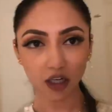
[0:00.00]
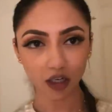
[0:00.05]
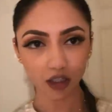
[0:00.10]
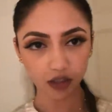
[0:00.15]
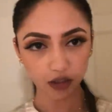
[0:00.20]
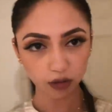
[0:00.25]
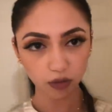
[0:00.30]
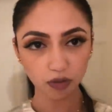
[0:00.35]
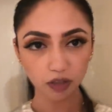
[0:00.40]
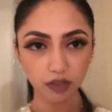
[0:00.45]

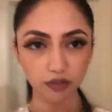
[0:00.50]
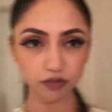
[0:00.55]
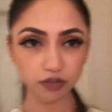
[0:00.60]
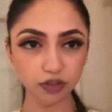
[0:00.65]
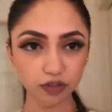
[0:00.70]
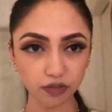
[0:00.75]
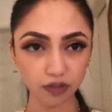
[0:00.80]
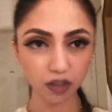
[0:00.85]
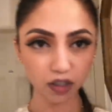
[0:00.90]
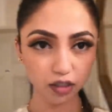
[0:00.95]
हेलो
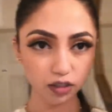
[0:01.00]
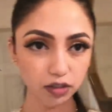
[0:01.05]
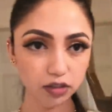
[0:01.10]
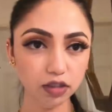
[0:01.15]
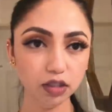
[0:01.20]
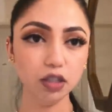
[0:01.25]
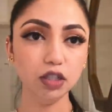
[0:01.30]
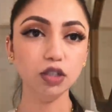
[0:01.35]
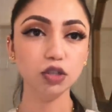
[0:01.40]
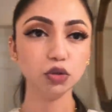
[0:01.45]
एवरीवन
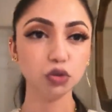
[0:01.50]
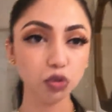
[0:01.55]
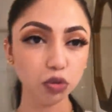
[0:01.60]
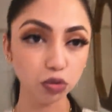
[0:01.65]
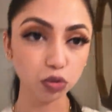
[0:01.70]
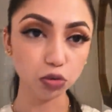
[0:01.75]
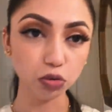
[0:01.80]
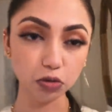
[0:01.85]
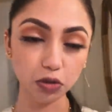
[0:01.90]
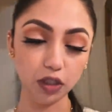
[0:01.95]

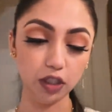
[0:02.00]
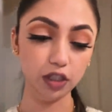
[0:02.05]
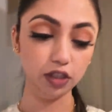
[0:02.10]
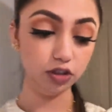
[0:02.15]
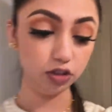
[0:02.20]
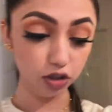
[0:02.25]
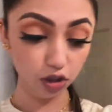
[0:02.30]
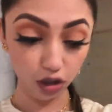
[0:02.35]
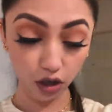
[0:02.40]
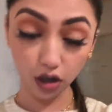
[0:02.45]
कुकू ने
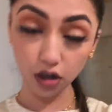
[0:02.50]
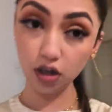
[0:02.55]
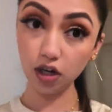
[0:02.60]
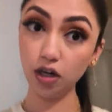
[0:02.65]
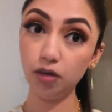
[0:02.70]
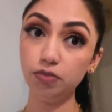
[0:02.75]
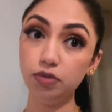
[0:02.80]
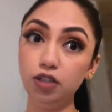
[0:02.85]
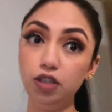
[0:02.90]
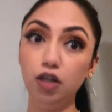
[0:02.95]
इतना
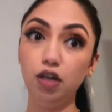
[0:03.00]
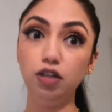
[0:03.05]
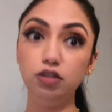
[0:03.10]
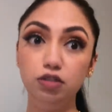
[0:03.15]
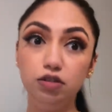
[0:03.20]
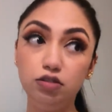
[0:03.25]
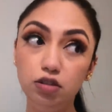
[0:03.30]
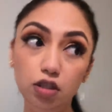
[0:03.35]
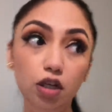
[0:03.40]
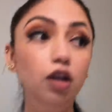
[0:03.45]
काम किया
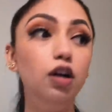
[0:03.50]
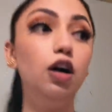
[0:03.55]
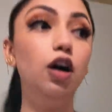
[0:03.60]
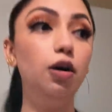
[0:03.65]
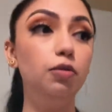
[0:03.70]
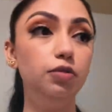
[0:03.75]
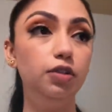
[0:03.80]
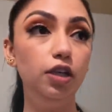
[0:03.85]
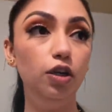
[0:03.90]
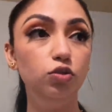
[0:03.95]
आज इतना
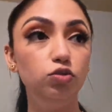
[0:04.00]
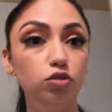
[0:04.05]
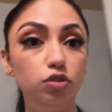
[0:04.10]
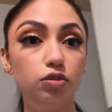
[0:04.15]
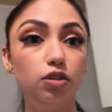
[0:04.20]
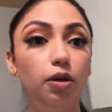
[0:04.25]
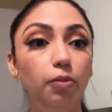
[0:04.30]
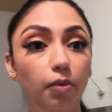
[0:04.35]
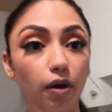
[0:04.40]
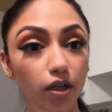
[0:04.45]
काम किया
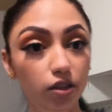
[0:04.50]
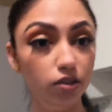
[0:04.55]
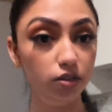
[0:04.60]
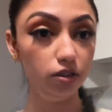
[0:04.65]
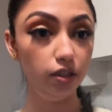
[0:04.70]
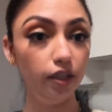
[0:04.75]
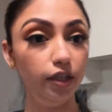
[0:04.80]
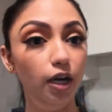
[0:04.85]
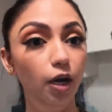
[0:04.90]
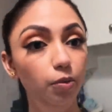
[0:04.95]
उसके बाद
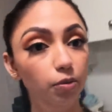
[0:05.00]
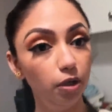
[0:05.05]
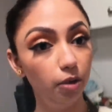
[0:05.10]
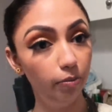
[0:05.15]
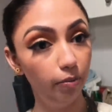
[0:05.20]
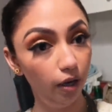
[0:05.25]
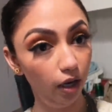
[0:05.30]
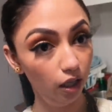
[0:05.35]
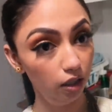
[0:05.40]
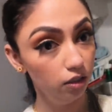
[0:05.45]
इतने काम
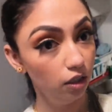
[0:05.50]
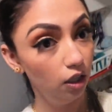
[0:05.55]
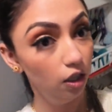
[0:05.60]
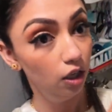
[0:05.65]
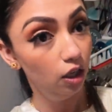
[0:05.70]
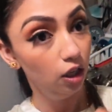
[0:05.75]
के बाद